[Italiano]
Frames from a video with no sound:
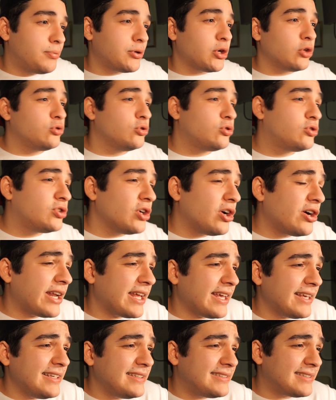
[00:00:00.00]
Produttore
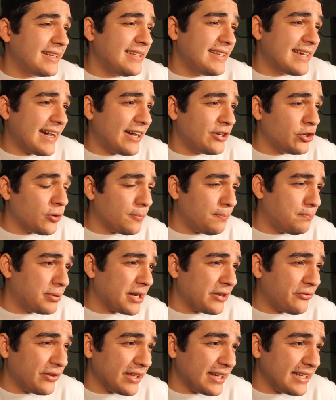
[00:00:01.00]
italiano
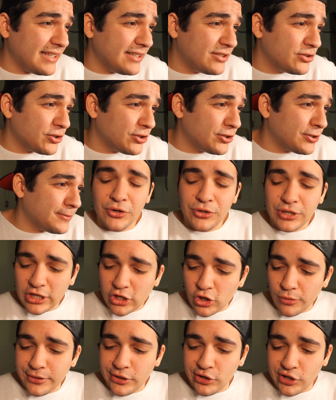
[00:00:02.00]
preferito. Ora
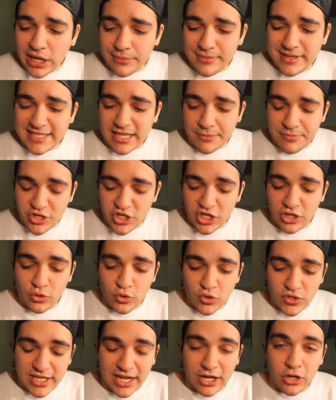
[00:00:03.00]
come ora mi sta piacendo
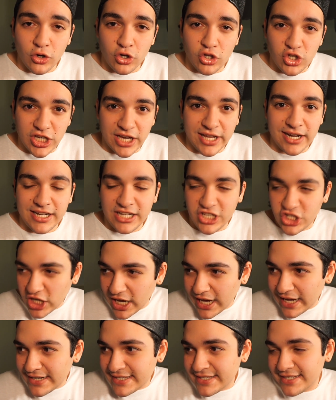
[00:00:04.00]
un sacco Charlie
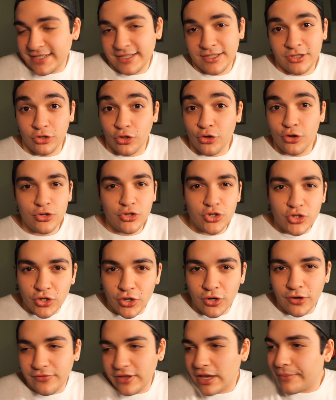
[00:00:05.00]
Charles, Don
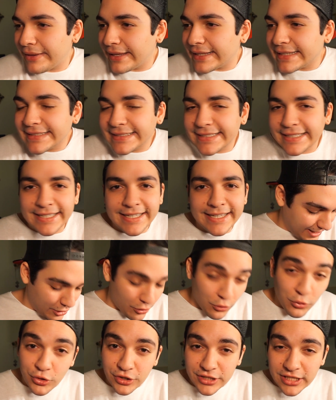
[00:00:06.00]
Joe ovviamente è
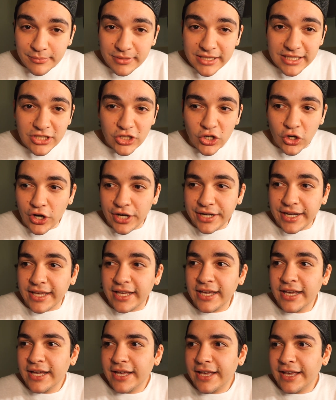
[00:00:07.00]
uno dei
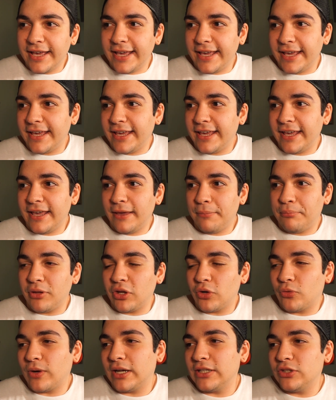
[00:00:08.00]
migliori e
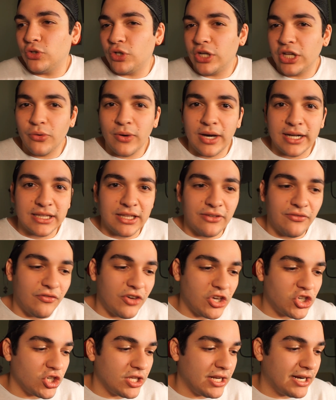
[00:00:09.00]
per quanto riguarda
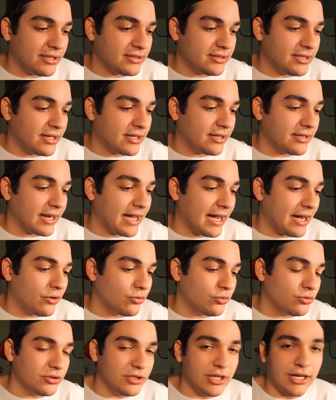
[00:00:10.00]
invece
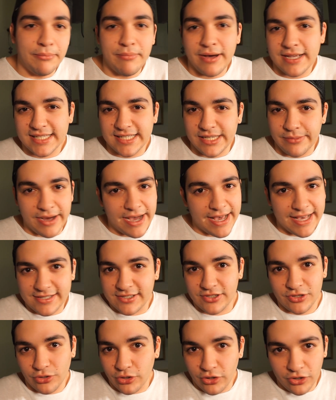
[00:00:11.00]
l'underground, Bassi
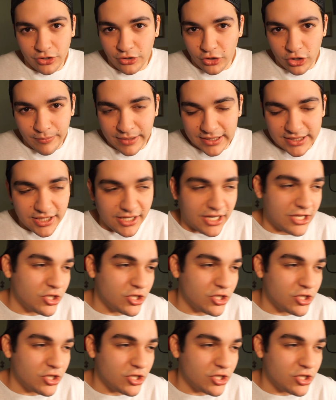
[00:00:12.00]
Maestro non lo batte